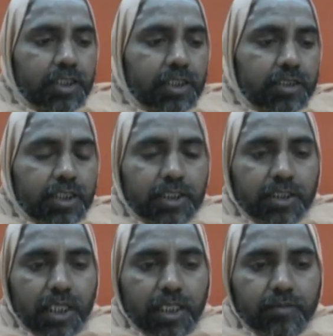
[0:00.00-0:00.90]
जिस जिस
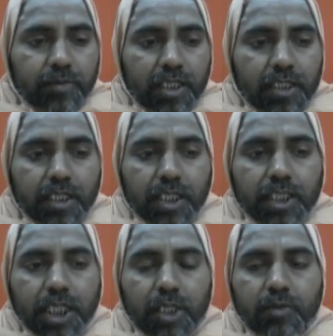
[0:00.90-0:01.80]
का स्मरण
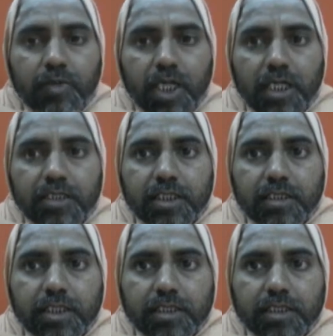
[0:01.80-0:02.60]
करता हुआ जिस